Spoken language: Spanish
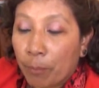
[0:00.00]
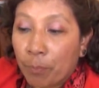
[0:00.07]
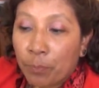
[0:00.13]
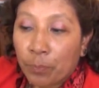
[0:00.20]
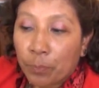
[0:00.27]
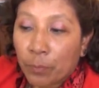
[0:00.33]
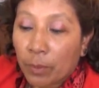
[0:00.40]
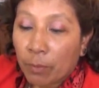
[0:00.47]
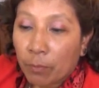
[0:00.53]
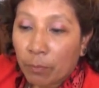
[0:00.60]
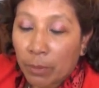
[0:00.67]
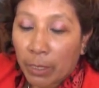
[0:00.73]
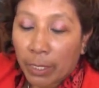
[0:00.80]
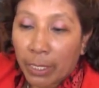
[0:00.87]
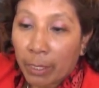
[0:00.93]
Mm,
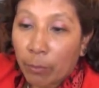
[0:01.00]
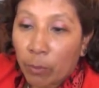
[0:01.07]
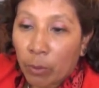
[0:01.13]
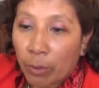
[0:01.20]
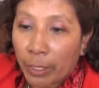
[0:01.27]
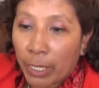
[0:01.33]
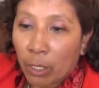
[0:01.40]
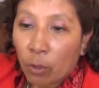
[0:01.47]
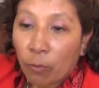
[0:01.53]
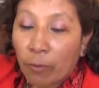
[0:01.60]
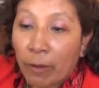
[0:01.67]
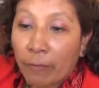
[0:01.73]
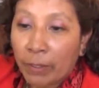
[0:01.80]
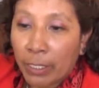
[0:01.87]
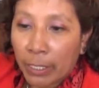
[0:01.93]
elaboran o
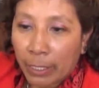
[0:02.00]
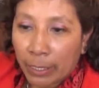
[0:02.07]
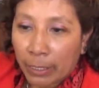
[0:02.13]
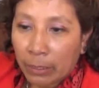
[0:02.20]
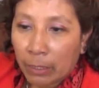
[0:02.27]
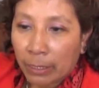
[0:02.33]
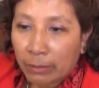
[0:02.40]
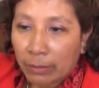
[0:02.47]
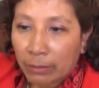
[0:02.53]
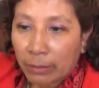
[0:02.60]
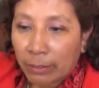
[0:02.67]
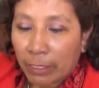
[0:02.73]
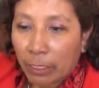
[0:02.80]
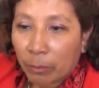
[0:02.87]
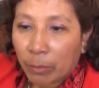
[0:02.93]
fabrican
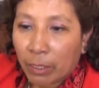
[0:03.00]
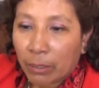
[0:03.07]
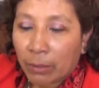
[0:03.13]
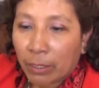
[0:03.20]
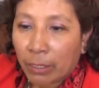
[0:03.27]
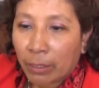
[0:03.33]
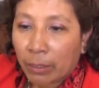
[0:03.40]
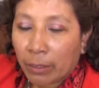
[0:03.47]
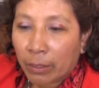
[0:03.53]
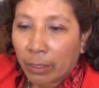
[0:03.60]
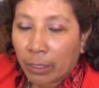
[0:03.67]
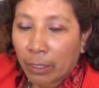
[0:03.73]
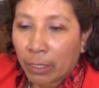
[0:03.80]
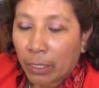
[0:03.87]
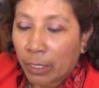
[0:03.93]
artesanalmente
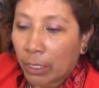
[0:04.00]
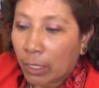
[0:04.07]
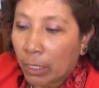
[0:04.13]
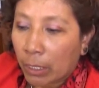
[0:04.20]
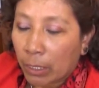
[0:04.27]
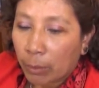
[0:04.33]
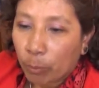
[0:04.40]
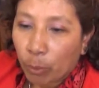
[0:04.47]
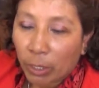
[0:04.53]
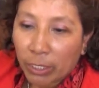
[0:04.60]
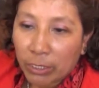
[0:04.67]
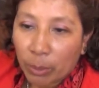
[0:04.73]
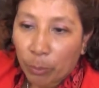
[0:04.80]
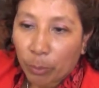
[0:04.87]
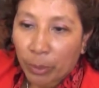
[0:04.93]
eh, por
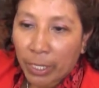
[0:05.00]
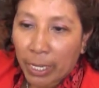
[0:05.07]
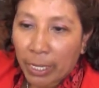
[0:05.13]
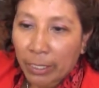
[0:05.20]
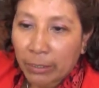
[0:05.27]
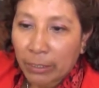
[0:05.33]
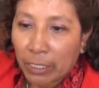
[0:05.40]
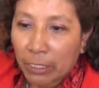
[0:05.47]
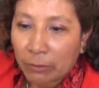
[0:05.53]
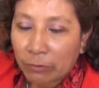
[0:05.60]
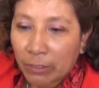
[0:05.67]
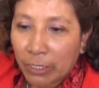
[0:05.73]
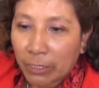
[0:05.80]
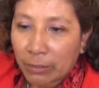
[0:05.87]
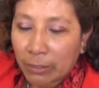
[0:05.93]
las temporadas de las
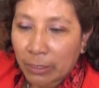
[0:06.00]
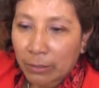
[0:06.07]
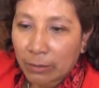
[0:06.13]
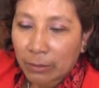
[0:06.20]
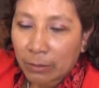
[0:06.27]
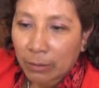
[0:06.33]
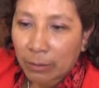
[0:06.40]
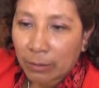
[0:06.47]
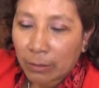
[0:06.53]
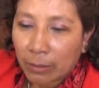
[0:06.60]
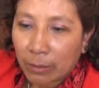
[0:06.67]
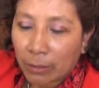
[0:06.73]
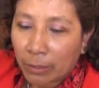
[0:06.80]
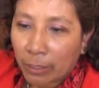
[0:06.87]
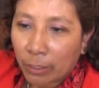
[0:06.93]
fiestas eh,
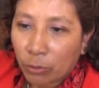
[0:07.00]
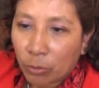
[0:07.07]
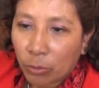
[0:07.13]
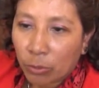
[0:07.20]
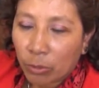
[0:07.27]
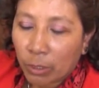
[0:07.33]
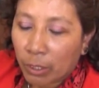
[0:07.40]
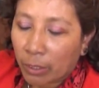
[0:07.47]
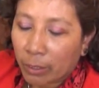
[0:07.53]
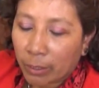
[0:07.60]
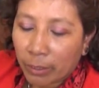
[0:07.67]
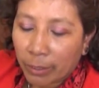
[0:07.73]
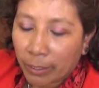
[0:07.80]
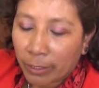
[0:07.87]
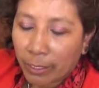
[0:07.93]
de, año
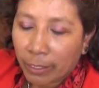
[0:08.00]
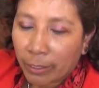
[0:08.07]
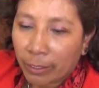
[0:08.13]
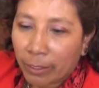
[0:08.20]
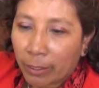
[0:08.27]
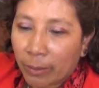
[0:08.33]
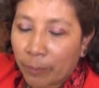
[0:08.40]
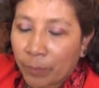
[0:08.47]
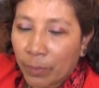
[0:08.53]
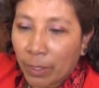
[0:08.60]
de que diga de